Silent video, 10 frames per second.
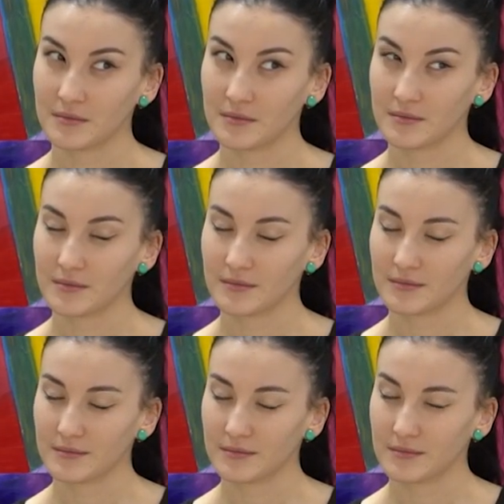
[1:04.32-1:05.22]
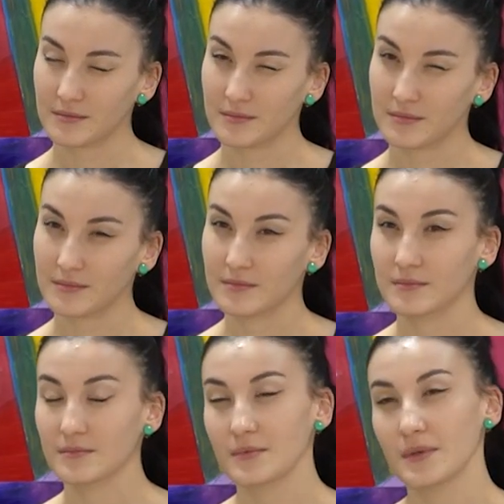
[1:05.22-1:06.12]
строит гнезда,
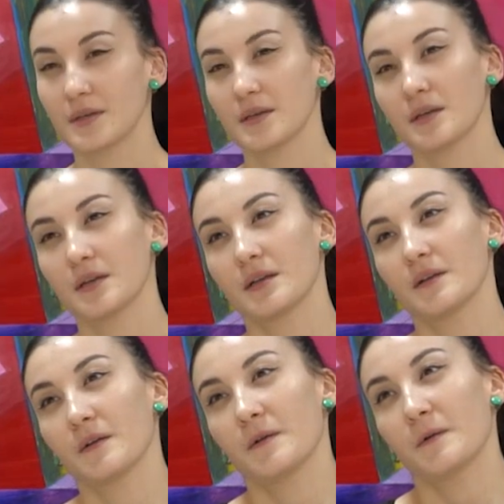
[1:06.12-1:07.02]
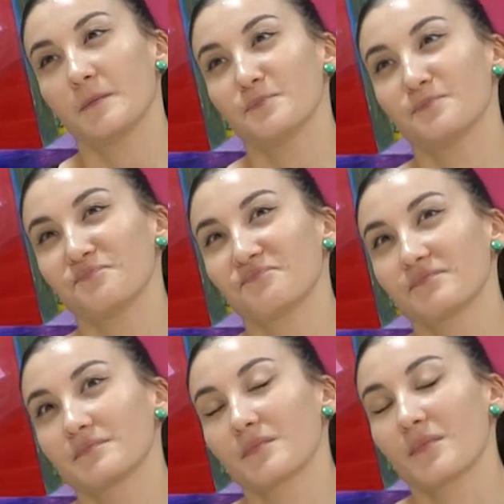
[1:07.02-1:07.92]
ковыляет, откладывает яйца или
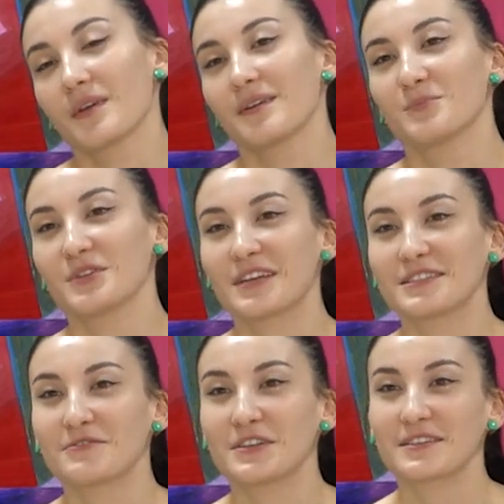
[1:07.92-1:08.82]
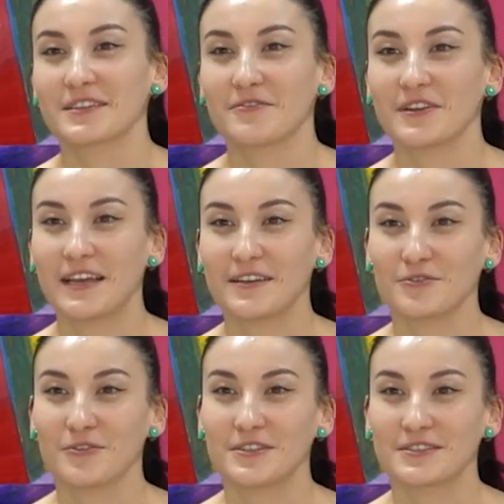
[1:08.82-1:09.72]
каркает. Мне нравится вариант
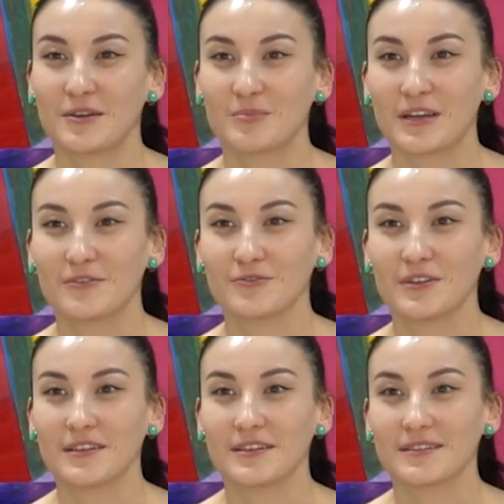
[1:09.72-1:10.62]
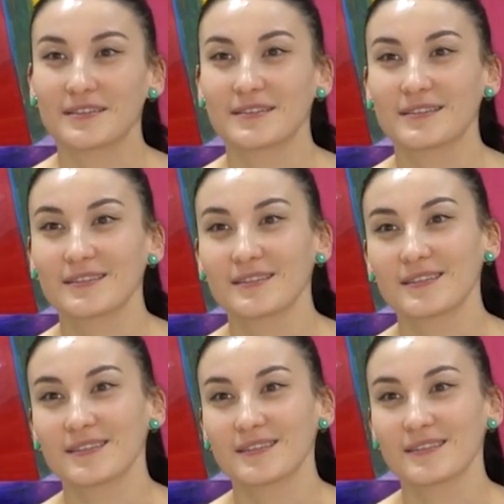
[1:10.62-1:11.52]
ковыляет, но я не знаю, правильно он или нет.
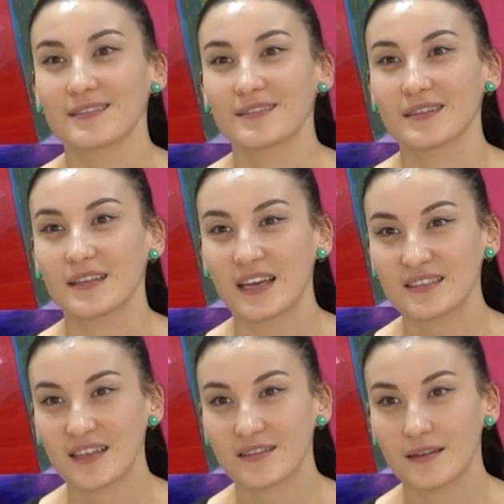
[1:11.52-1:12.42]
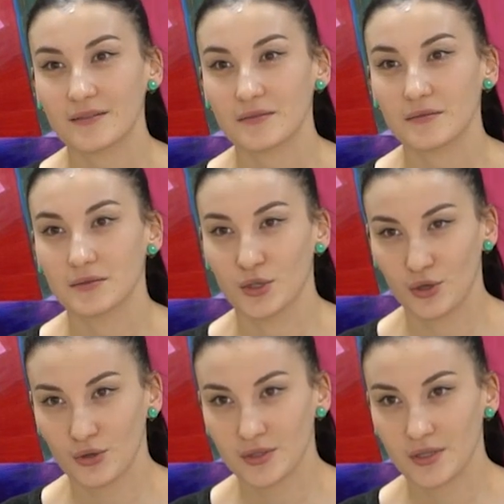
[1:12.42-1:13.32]
Яйца откладывает?
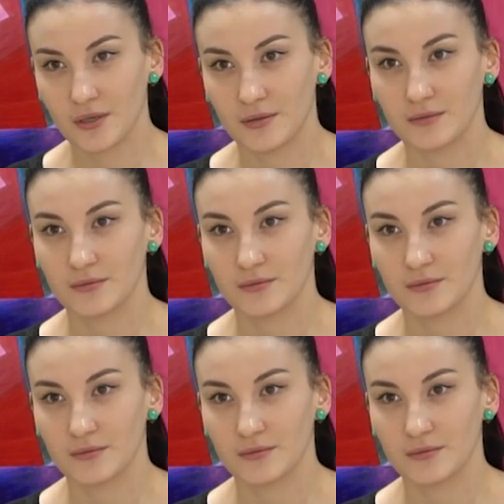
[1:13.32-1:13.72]
Серьезно?